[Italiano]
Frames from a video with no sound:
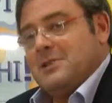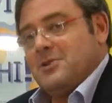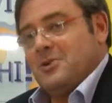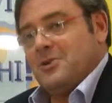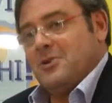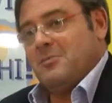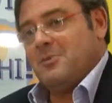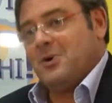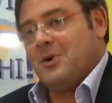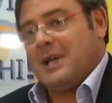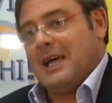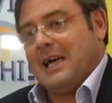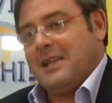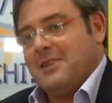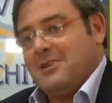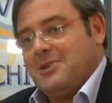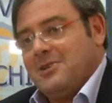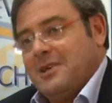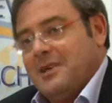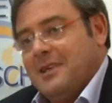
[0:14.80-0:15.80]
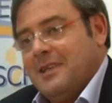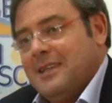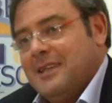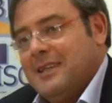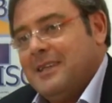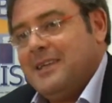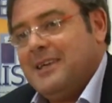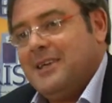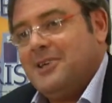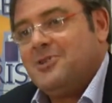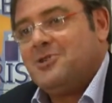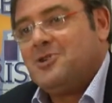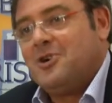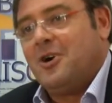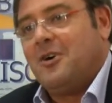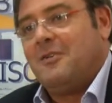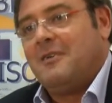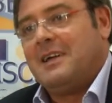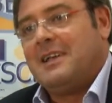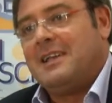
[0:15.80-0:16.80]
sono democratici. I
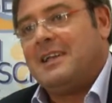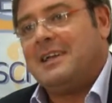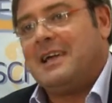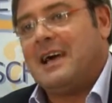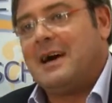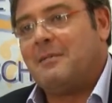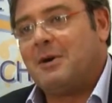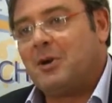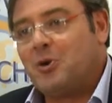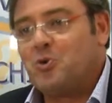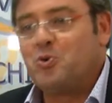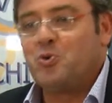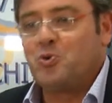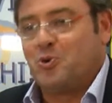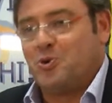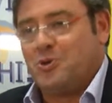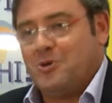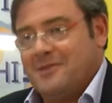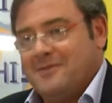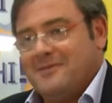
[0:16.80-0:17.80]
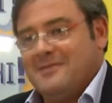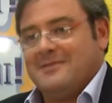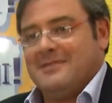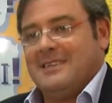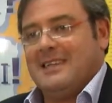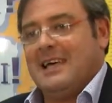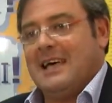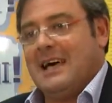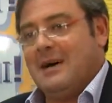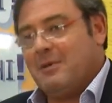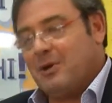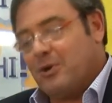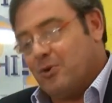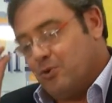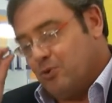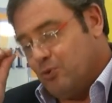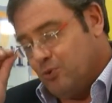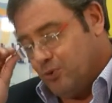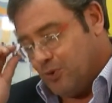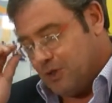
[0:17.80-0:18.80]
giovani amano tutto.
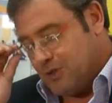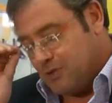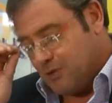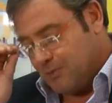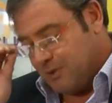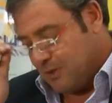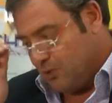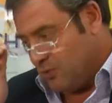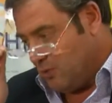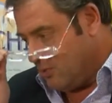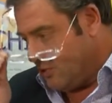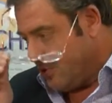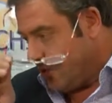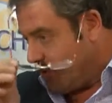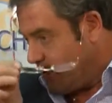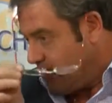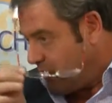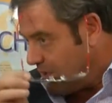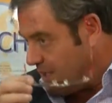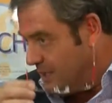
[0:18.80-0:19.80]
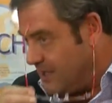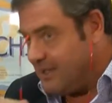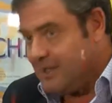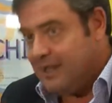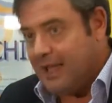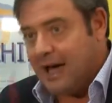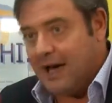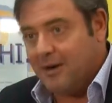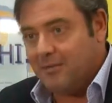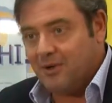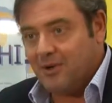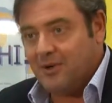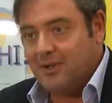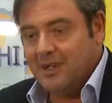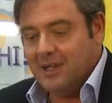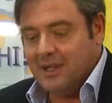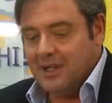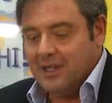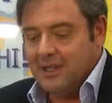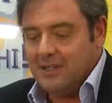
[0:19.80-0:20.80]
Amano tutto e soprattutto quello che gli diamo.
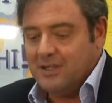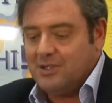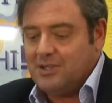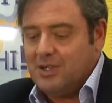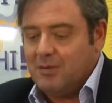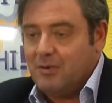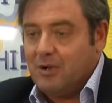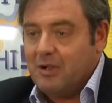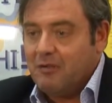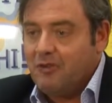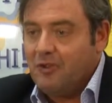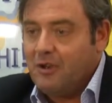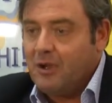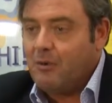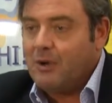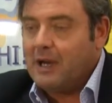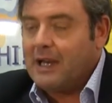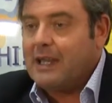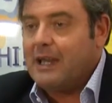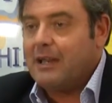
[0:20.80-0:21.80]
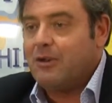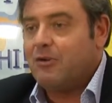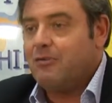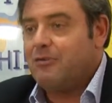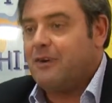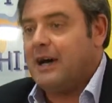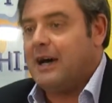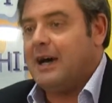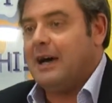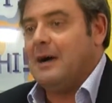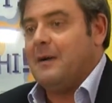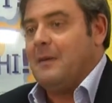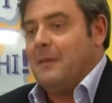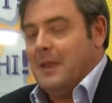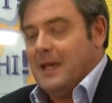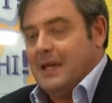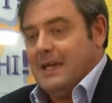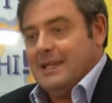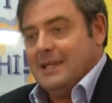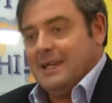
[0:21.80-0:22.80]
Diciamo che fino a qualche anno fa,
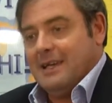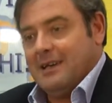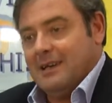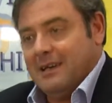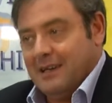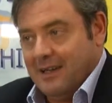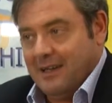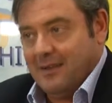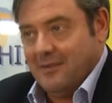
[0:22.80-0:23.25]
eh,